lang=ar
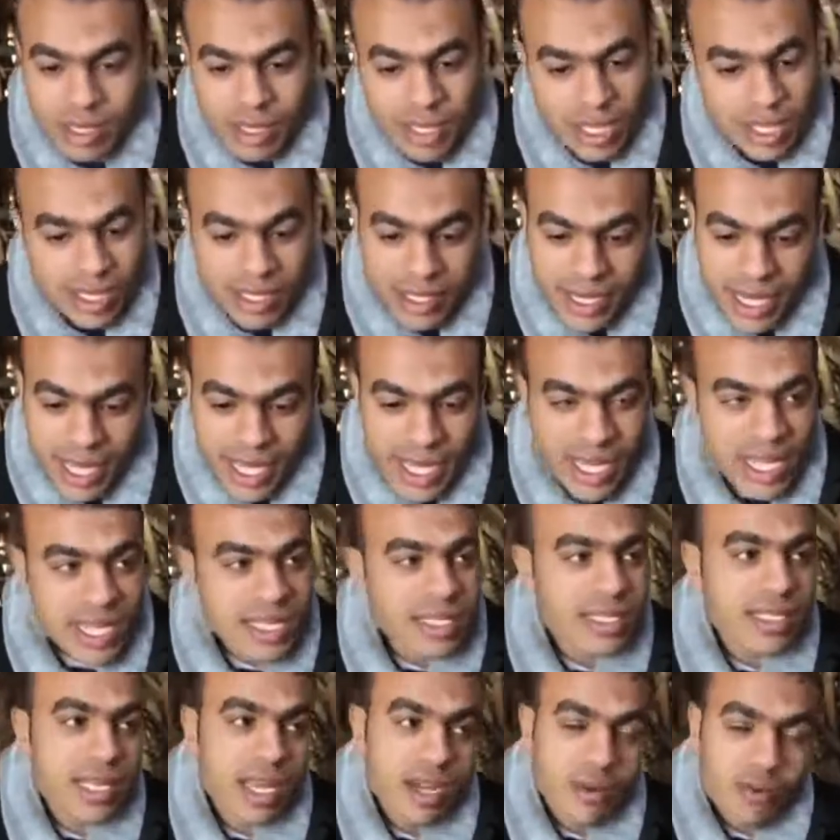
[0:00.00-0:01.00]

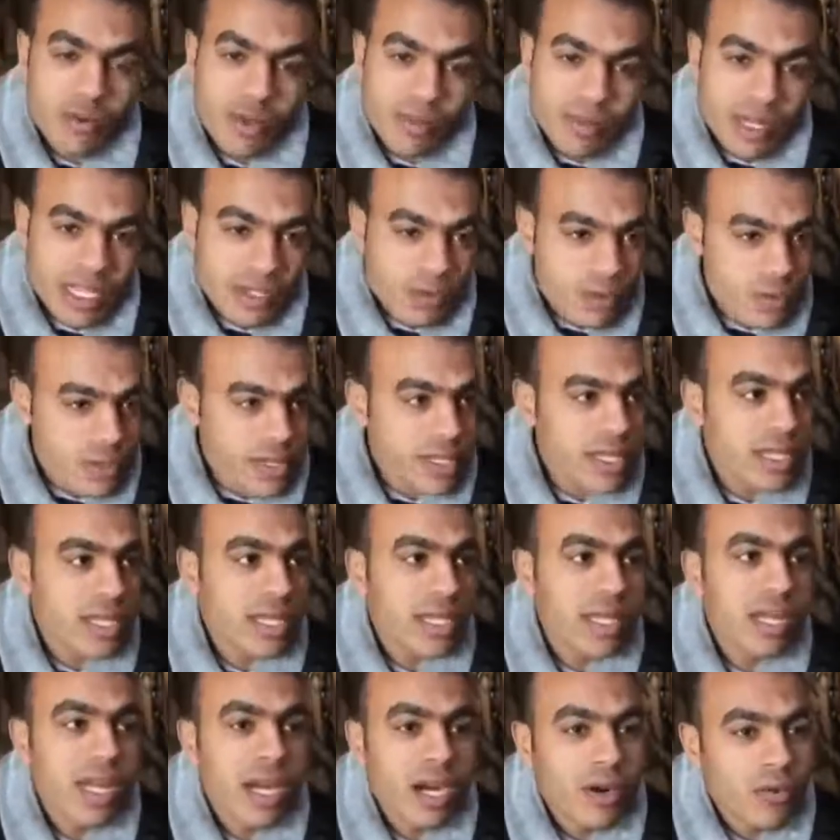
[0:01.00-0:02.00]
النحاس او المنكوسيل
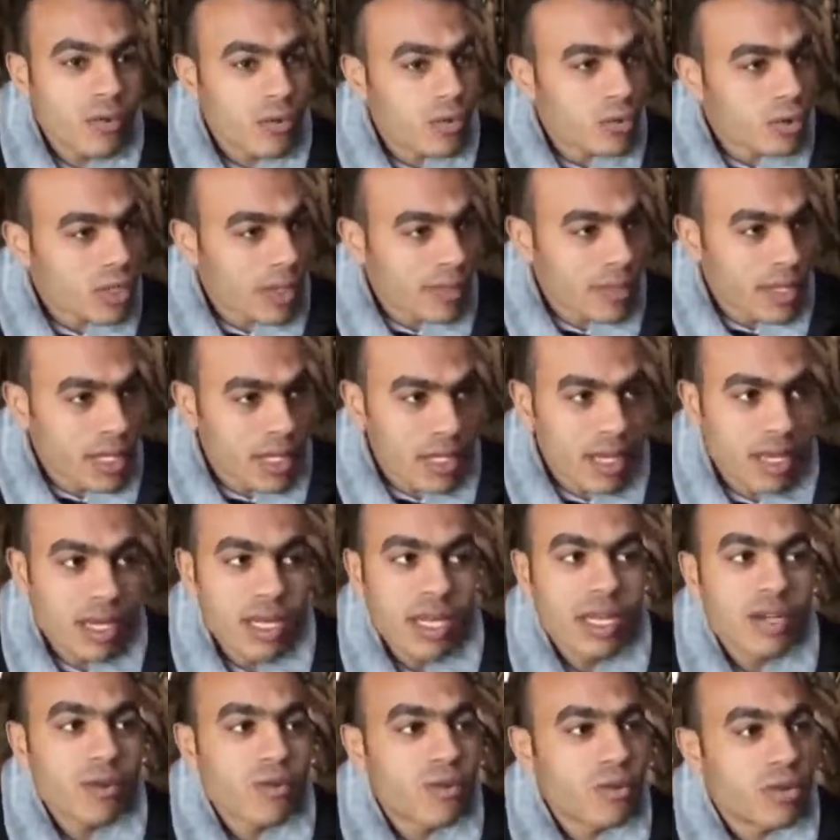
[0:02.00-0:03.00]
او الروداميل
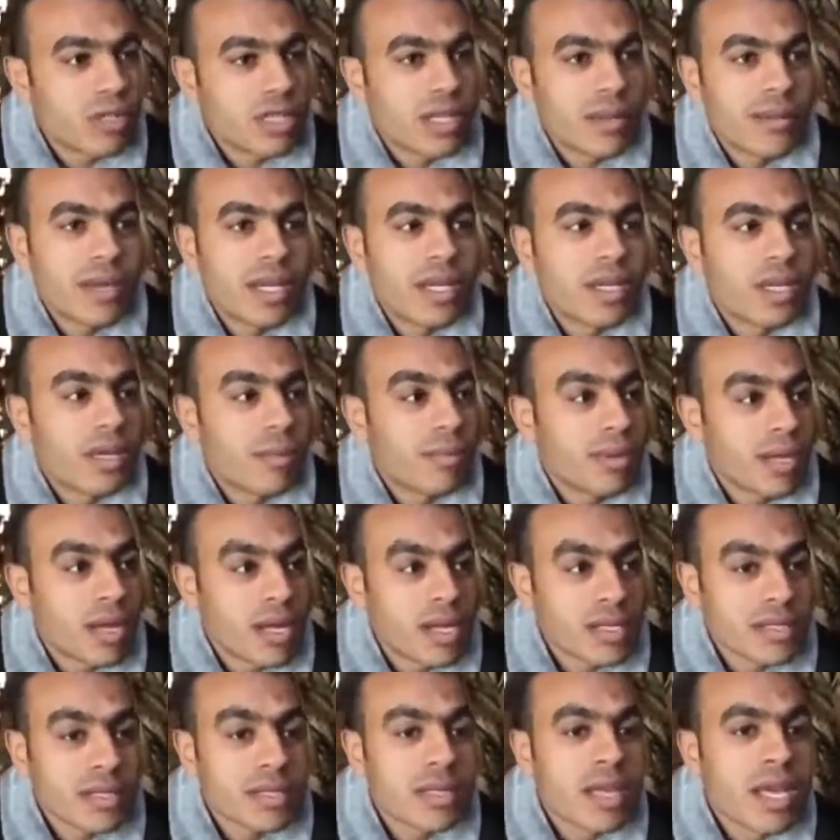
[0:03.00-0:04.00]
جولد بلس